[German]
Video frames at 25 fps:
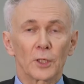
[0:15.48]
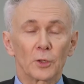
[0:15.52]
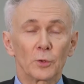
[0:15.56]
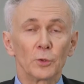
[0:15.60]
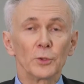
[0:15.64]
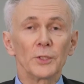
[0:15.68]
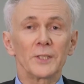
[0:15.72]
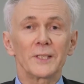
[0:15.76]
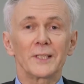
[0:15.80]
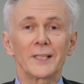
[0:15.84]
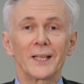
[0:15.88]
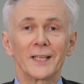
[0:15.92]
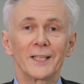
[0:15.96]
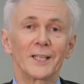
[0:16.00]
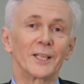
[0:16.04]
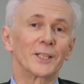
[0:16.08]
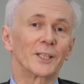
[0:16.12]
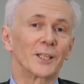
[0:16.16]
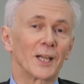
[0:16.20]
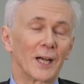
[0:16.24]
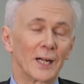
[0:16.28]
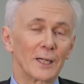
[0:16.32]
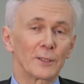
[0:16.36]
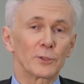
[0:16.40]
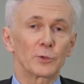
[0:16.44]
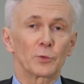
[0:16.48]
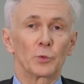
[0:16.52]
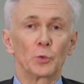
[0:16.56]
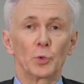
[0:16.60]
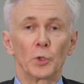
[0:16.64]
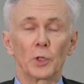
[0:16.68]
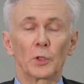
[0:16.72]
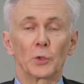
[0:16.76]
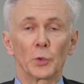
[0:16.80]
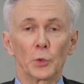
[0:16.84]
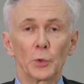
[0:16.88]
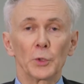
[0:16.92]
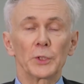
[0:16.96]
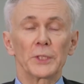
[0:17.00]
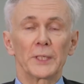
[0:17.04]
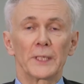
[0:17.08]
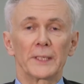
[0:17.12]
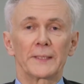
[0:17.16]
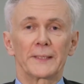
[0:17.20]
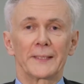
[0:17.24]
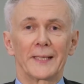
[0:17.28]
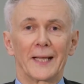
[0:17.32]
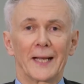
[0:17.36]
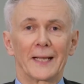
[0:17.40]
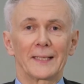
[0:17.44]
der Kunsthalle in Karlsruhe grüße
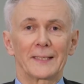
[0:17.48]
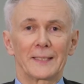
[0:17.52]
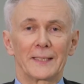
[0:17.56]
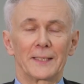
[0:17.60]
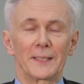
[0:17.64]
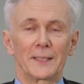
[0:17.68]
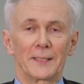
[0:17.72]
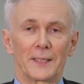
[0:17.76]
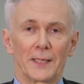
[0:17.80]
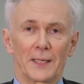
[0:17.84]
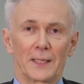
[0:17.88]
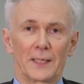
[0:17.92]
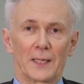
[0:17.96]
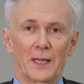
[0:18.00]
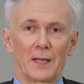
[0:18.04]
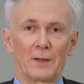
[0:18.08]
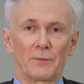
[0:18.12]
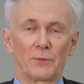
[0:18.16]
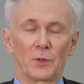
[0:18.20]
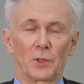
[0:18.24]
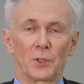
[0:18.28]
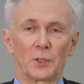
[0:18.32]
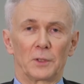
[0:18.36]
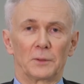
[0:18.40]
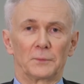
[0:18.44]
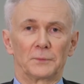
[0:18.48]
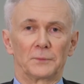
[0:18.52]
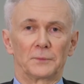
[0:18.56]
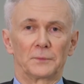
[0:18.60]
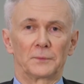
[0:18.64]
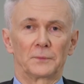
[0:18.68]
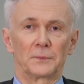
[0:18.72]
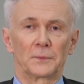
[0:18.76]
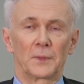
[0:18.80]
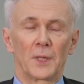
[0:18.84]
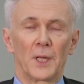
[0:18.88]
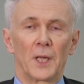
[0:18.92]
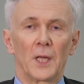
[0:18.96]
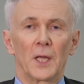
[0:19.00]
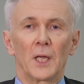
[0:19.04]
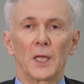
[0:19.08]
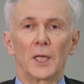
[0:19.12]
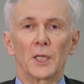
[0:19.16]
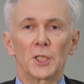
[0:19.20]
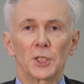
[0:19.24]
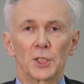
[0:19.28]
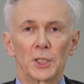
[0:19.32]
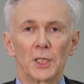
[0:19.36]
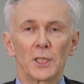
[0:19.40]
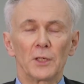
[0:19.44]
ich Sie herzlich in der Karwoche.
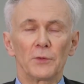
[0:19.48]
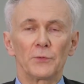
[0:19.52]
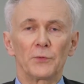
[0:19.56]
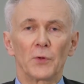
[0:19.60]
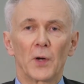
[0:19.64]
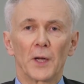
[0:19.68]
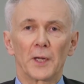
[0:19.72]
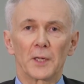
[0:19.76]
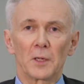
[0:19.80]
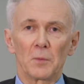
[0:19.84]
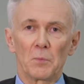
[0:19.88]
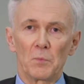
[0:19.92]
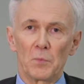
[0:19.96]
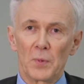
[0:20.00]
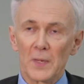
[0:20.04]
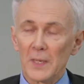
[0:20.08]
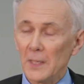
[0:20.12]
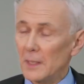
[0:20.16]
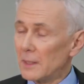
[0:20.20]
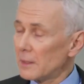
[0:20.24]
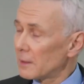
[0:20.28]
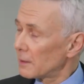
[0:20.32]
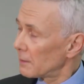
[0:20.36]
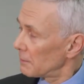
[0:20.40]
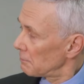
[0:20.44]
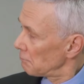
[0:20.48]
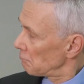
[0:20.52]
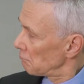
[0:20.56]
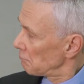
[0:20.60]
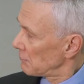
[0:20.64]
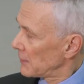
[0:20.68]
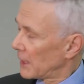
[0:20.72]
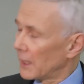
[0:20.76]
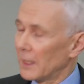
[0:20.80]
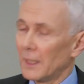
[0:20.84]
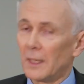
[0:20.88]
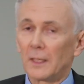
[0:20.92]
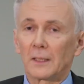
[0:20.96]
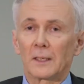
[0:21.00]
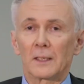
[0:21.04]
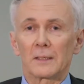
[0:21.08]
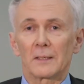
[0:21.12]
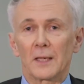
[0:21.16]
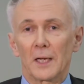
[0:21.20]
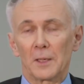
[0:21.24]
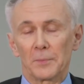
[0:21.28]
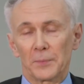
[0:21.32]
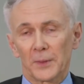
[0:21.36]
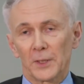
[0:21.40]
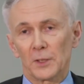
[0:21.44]
Ich stehe vor einem Bild, das
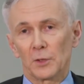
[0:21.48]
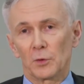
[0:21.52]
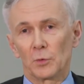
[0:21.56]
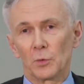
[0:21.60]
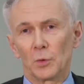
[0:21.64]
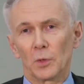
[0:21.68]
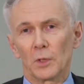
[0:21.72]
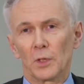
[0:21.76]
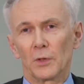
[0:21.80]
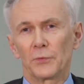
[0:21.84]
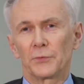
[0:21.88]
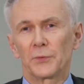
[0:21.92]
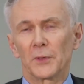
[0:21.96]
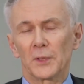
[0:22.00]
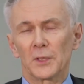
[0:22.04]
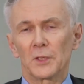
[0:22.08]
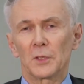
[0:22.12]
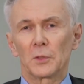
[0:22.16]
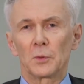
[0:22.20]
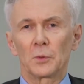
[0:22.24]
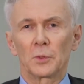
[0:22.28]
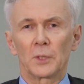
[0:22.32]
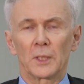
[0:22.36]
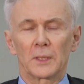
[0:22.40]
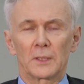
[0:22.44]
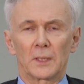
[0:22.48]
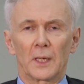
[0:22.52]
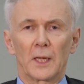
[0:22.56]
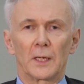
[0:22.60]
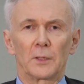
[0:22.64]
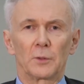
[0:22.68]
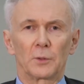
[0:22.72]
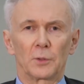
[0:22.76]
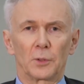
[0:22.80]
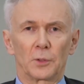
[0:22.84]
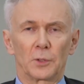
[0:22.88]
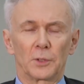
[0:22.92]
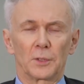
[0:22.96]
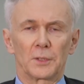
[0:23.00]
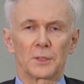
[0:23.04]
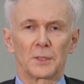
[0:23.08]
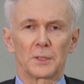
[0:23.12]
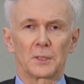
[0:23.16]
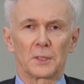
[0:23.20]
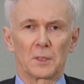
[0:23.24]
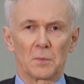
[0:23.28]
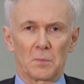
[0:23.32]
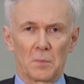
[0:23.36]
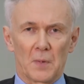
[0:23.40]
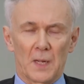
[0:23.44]
Albrecht Dürer
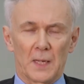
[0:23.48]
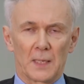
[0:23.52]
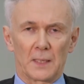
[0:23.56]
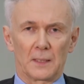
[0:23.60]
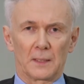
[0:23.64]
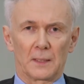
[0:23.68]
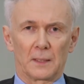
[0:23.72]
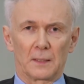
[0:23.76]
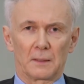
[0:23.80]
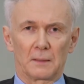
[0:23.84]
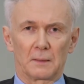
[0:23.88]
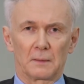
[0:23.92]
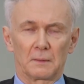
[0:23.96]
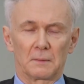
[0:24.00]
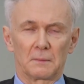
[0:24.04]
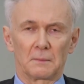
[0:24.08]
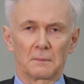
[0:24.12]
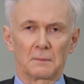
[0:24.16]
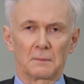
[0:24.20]
1493 gemalt hat.